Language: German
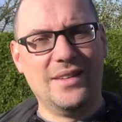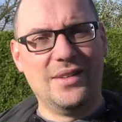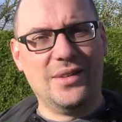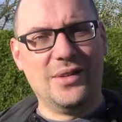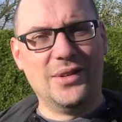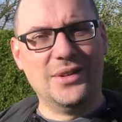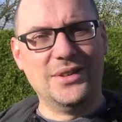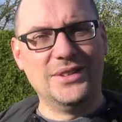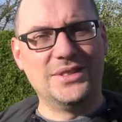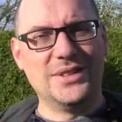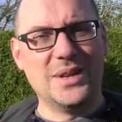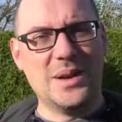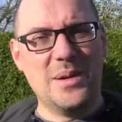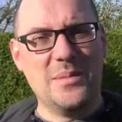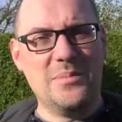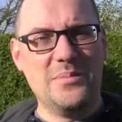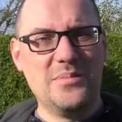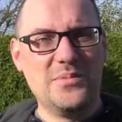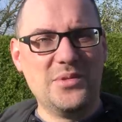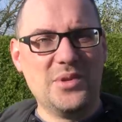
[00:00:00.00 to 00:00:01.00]
Und
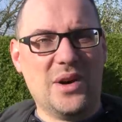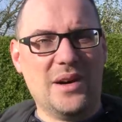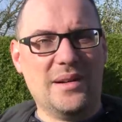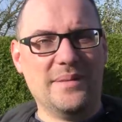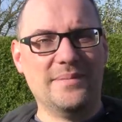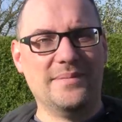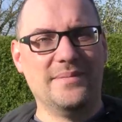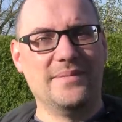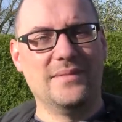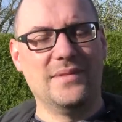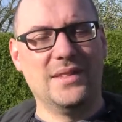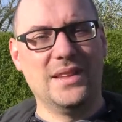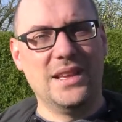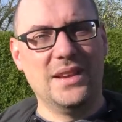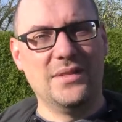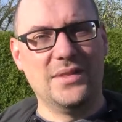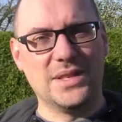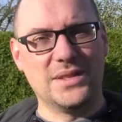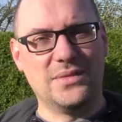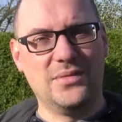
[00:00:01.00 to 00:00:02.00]
ähm, ja,
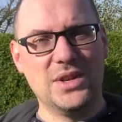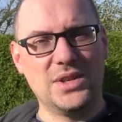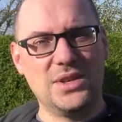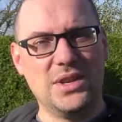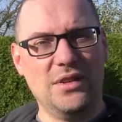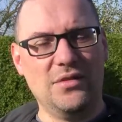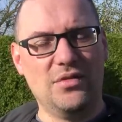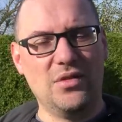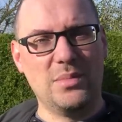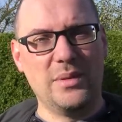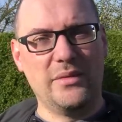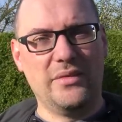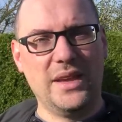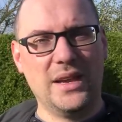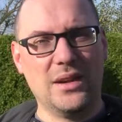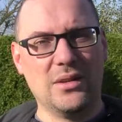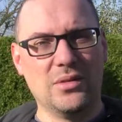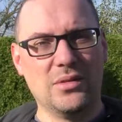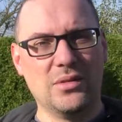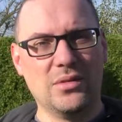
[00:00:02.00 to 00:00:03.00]
Ihr wisst, wir stehen für
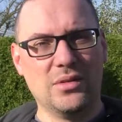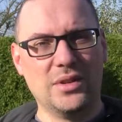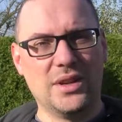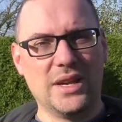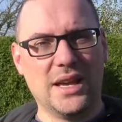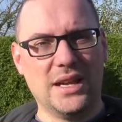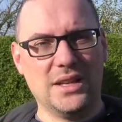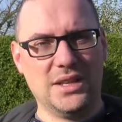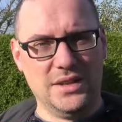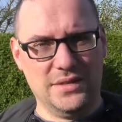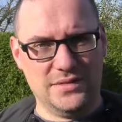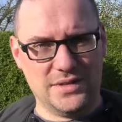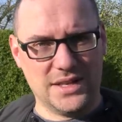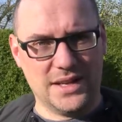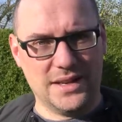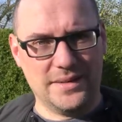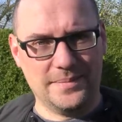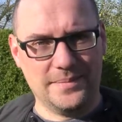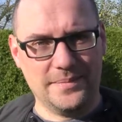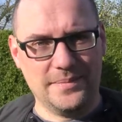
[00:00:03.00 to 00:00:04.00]
Bewegung und kreativ
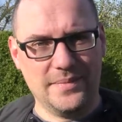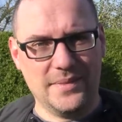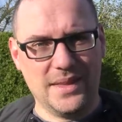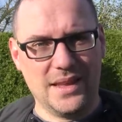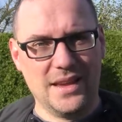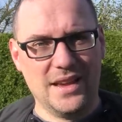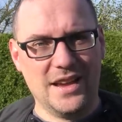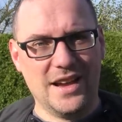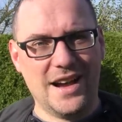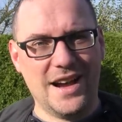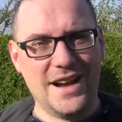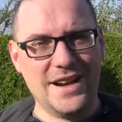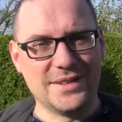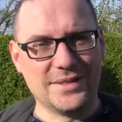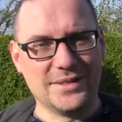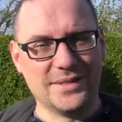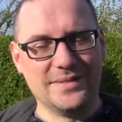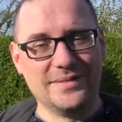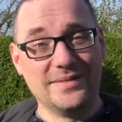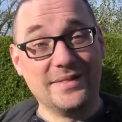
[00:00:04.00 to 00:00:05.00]
sein.
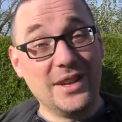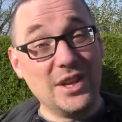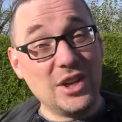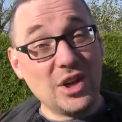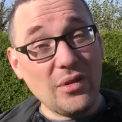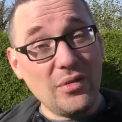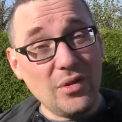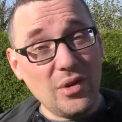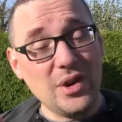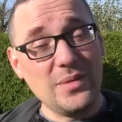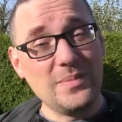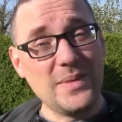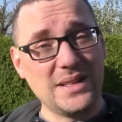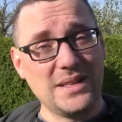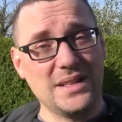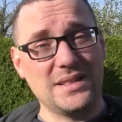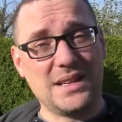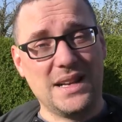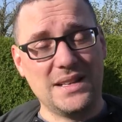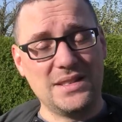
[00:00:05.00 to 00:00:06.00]
Also, ich hoffe, euch macht
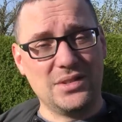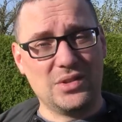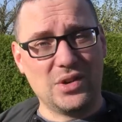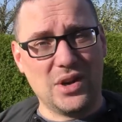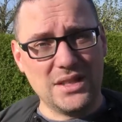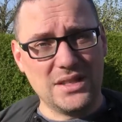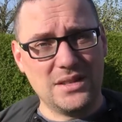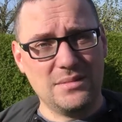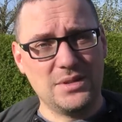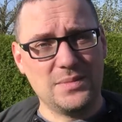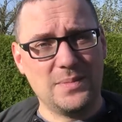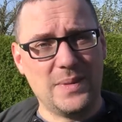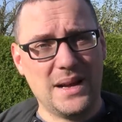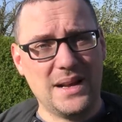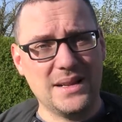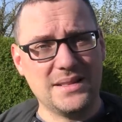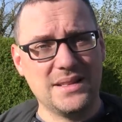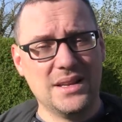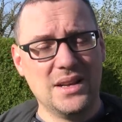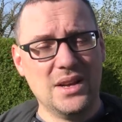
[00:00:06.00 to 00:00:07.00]
das Ganze trotzdem
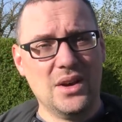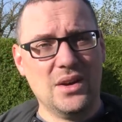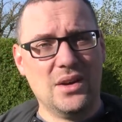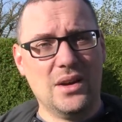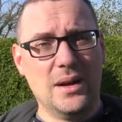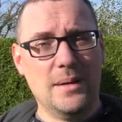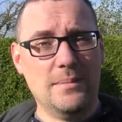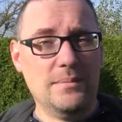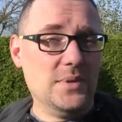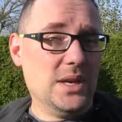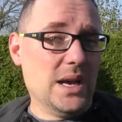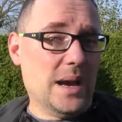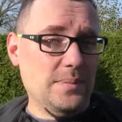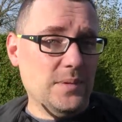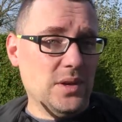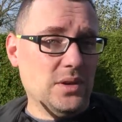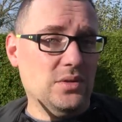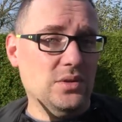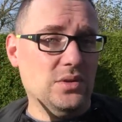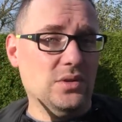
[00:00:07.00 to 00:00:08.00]
Spaß. Ähm, ihr habt
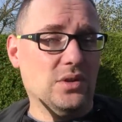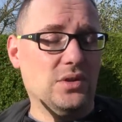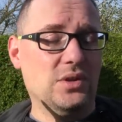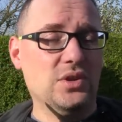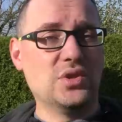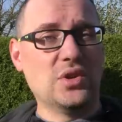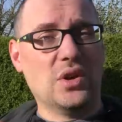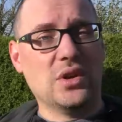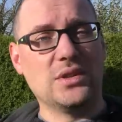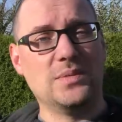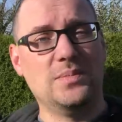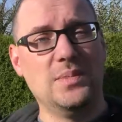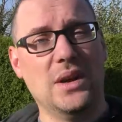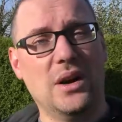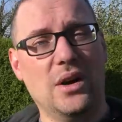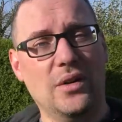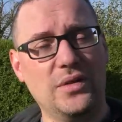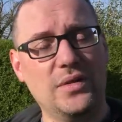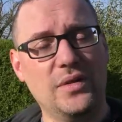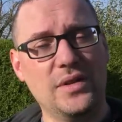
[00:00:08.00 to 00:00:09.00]
natürlich noch die Chance, mir
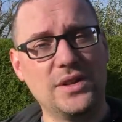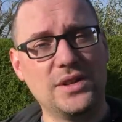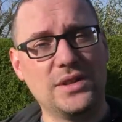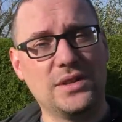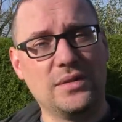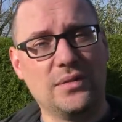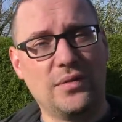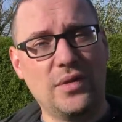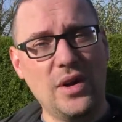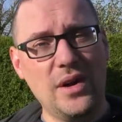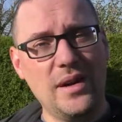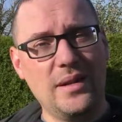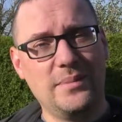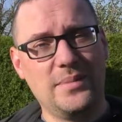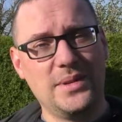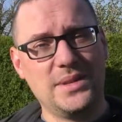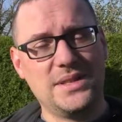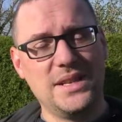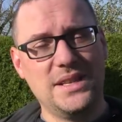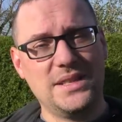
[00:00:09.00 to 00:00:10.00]
auf Twitch zu folgen
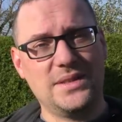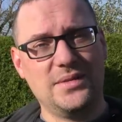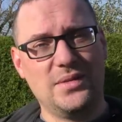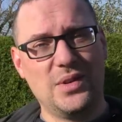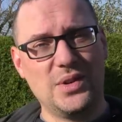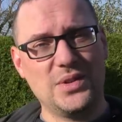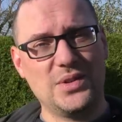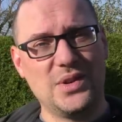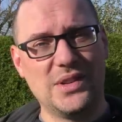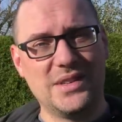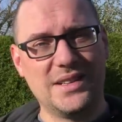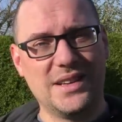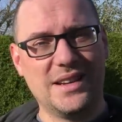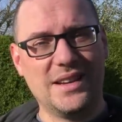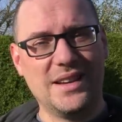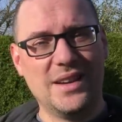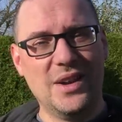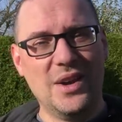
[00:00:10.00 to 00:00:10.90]
bis nächste Woche Sonntag